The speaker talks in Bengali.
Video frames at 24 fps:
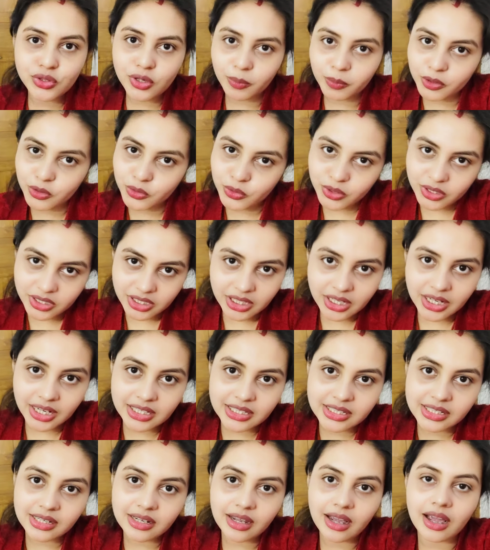সব কিছু ঠিক
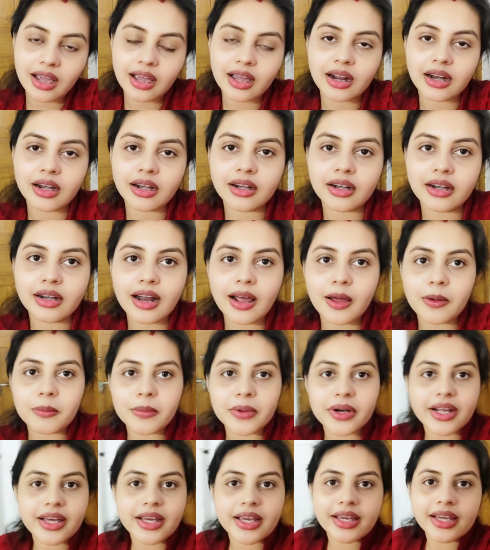আছে আর
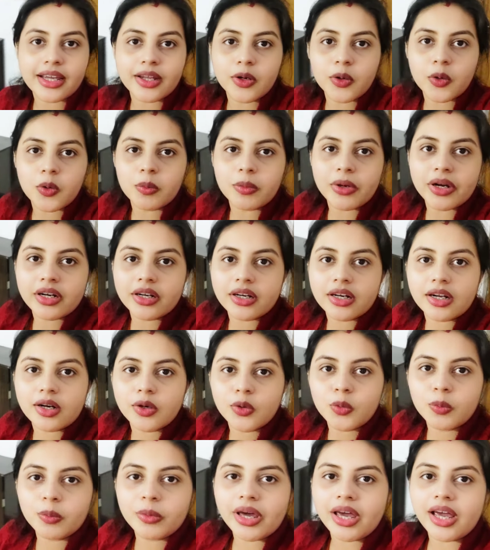আমরা এরকম একটা
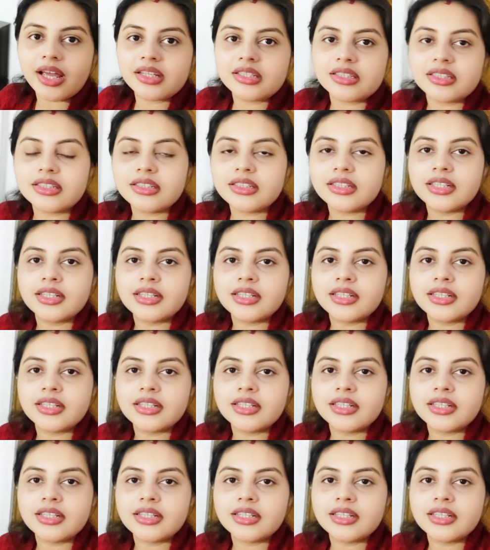রুমে আছি